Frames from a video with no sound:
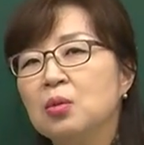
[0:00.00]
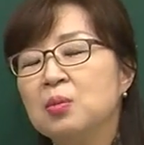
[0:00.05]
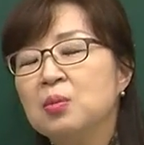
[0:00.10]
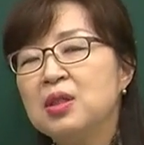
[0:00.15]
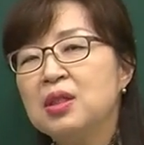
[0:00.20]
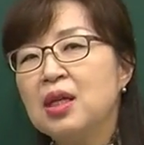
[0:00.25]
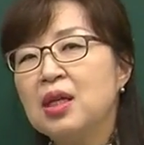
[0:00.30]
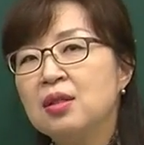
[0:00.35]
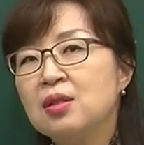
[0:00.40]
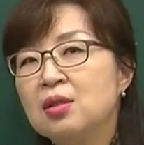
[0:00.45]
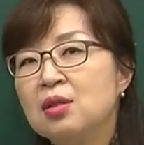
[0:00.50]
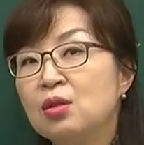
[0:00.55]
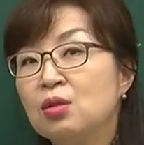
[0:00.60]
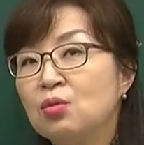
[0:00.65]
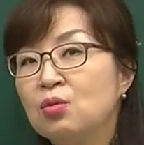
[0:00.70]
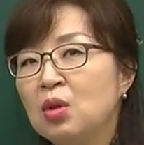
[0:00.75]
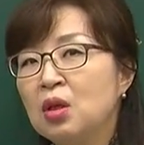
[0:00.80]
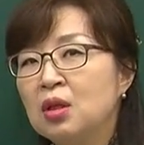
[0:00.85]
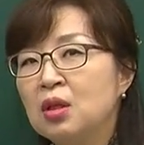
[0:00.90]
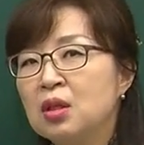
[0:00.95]
이러면 잤을
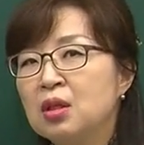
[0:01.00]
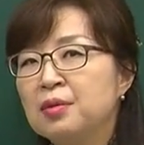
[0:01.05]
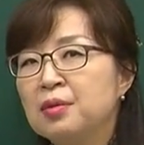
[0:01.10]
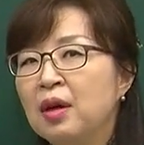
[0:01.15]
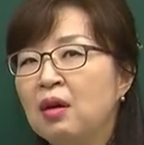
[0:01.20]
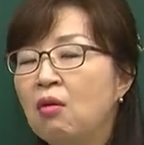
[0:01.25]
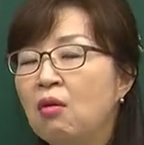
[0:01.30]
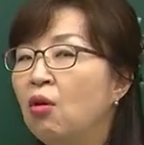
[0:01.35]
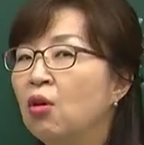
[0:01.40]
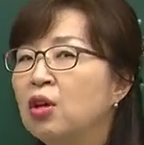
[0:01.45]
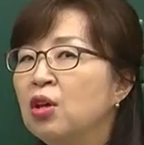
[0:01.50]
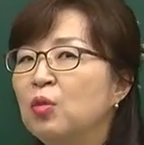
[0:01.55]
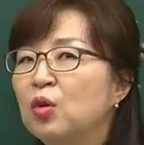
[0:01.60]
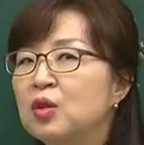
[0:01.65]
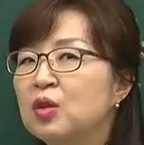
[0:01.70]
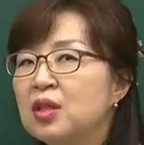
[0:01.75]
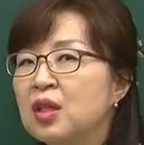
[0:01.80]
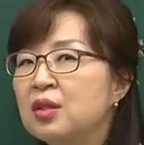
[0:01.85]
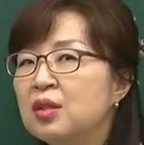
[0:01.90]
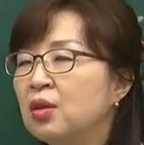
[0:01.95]
수도 있겠지만 거의
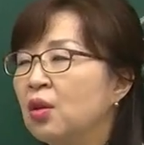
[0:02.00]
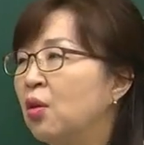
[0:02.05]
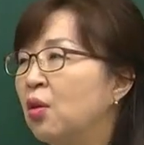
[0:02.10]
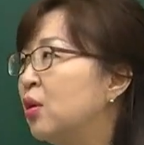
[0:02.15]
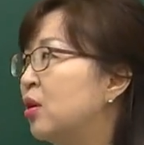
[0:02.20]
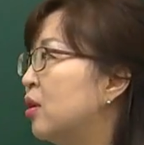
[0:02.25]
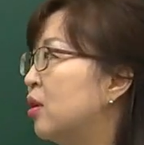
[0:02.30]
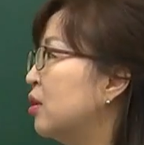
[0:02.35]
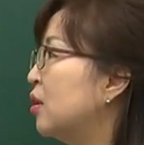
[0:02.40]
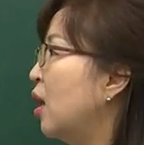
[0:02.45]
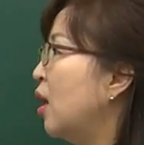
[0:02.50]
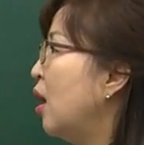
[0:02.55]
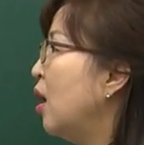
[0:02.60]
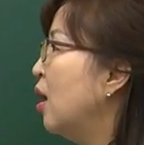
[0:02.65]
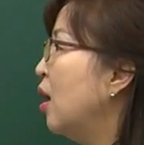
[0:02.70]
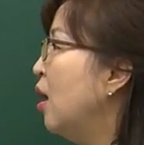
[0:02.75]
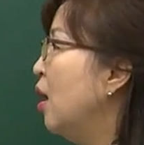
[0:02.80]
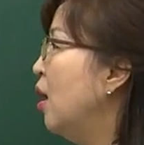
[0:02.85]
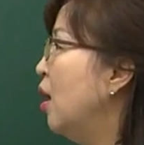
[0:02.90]
못 잤어요. 이럴 때